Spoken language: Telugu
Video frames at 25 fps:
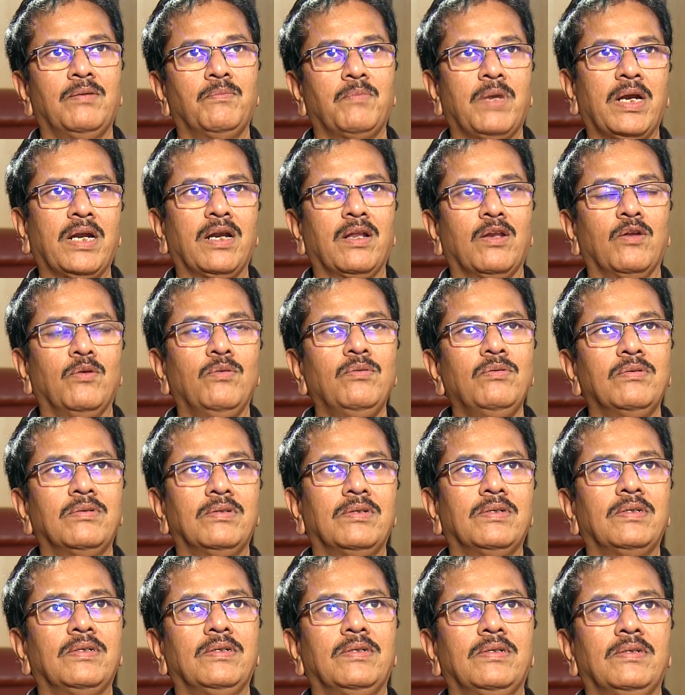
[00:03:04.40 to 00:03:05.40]
మండలం
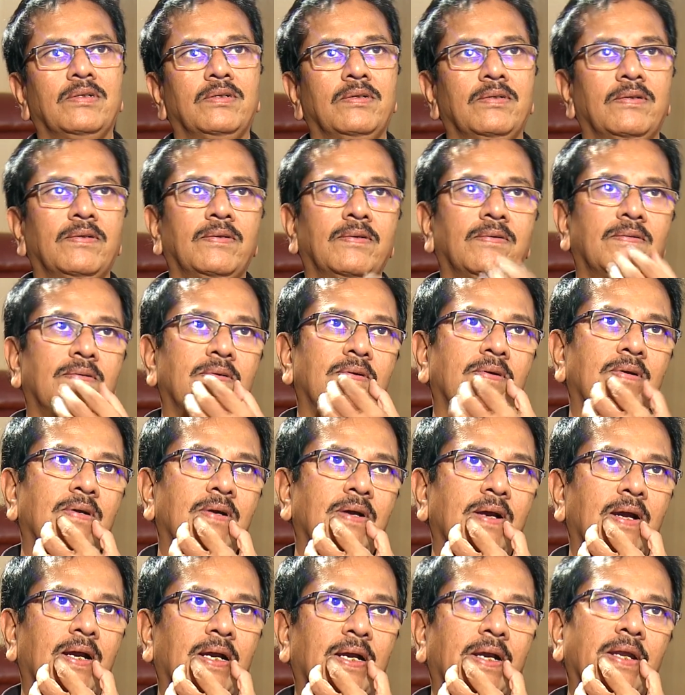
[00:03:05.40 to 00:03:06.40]

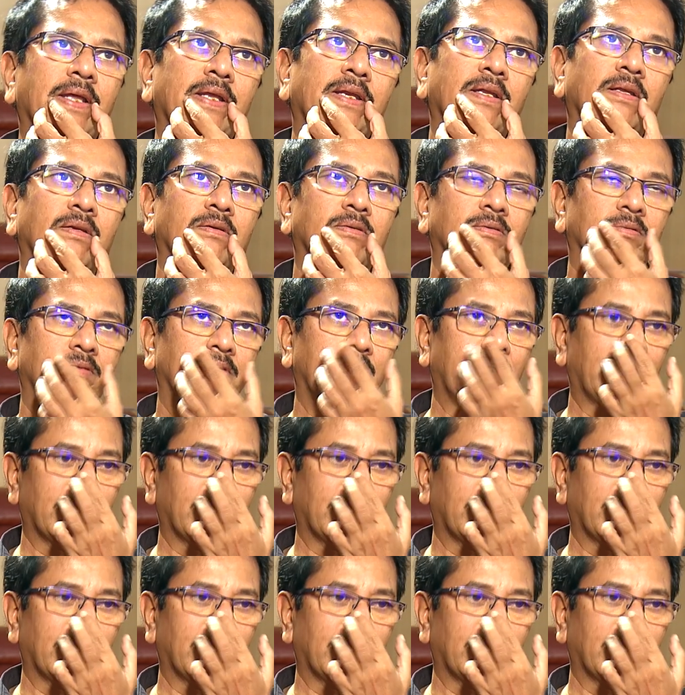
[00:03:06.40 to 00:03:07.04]
అక్కడే నేను